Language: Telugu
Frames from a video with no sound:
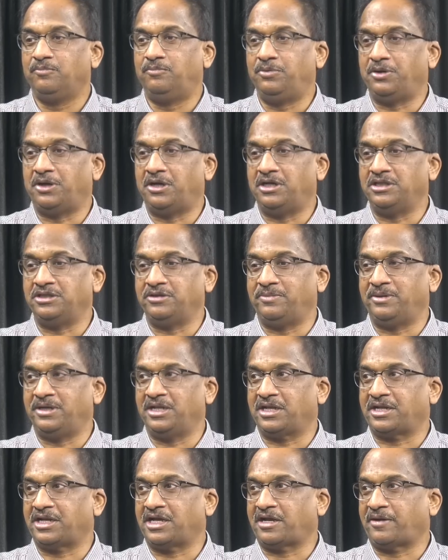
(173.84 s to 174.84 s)
బ్రాంజ్
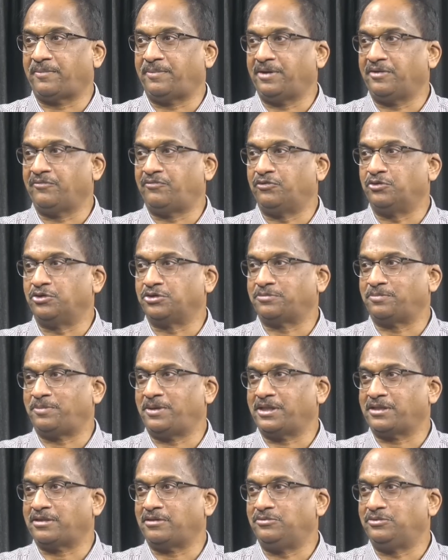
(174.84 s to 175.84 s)
మెడల్ రాకపోయినా ఫోర్త్
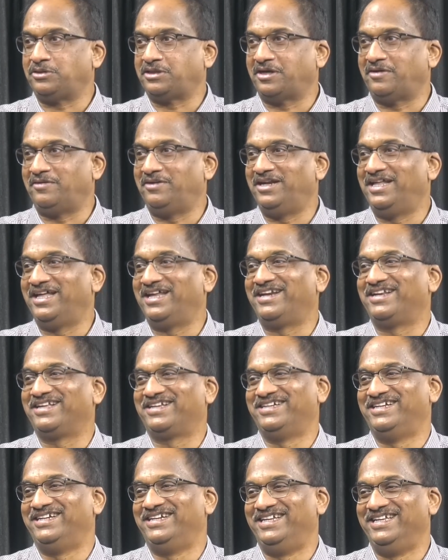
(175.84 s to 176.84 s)
ప్లేస్లో ఉంటా ఉన్నారు
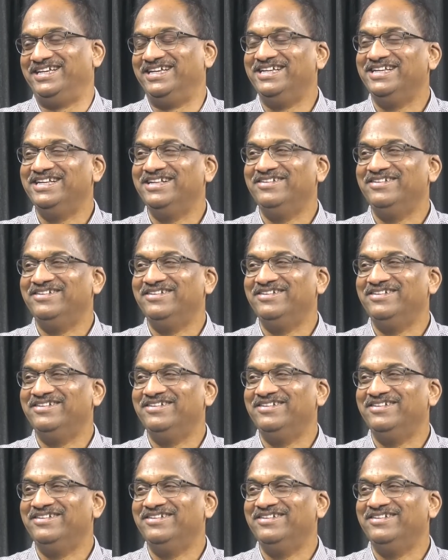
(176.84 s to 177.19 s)
కండి